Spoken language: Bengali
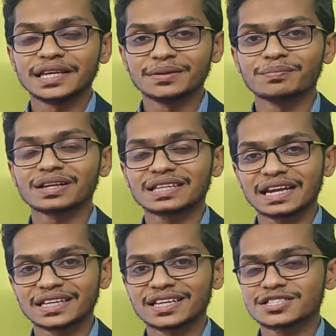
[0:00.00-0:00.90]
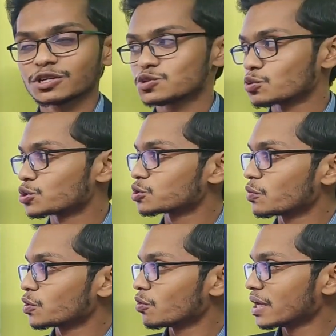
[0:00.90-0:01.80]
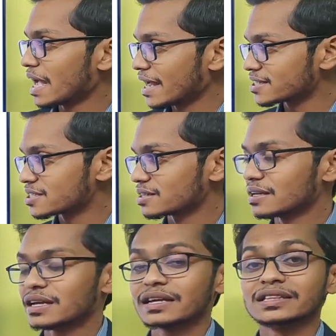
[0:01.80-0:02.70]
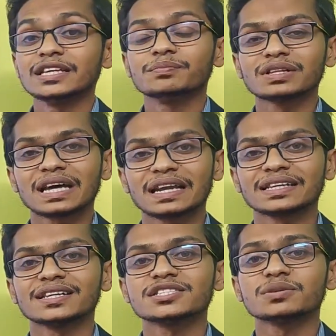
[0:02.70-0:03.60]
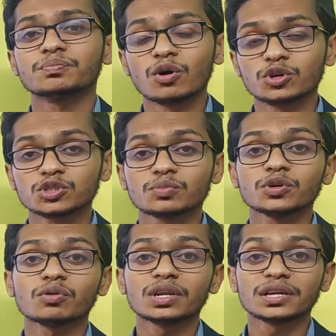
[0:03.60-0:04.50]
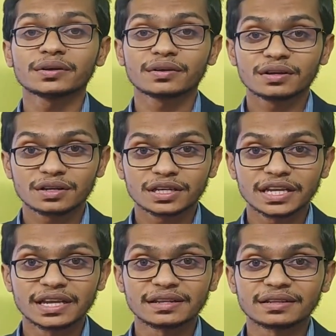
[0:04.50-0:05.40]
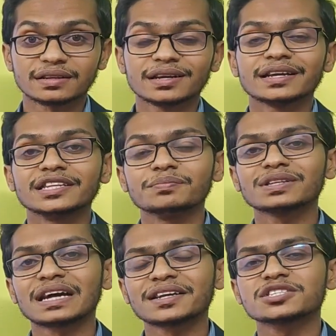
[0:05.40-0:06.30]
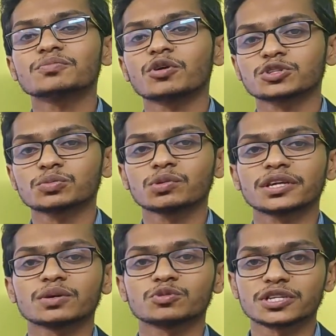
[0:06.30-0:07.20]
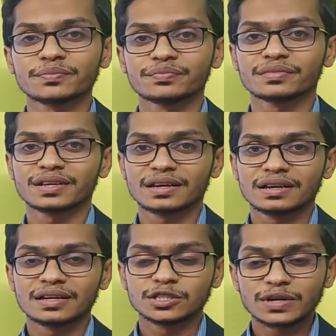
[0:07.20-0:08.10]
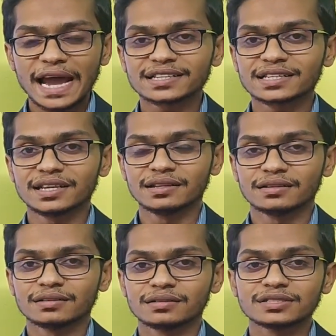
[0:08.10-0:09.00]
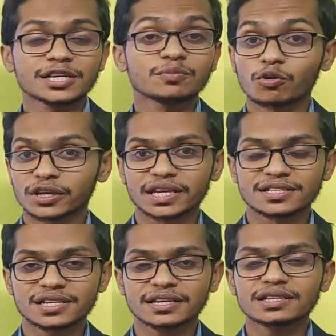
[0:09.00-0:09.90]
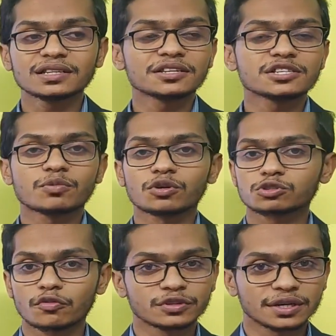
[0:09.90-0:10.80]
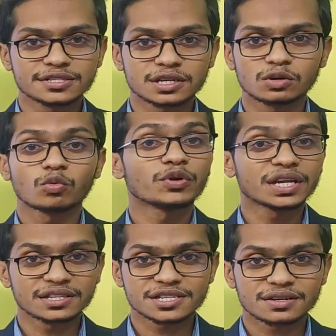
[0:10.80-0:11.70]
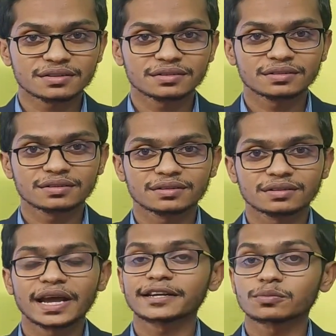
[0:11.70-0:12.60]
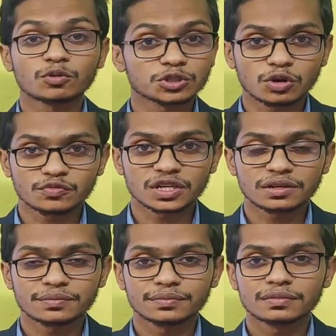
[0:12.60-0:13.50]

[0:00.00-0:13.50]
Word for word: দিন বা তারিখের চেয়ে ছোট সময় হলে অ্যাট দিন বা তারিখের চেয়ে বড় সময় হলে ইন দিন বা তারিখের চেয়ে বড় সম বলতে কী বোঝে যেমন একটা দিন চেয়ে বড় কি আছে একটা দিনের চেয়ে বড় সপ্তাহ আছে উইক আছে একটা পুরো সপ্তাহ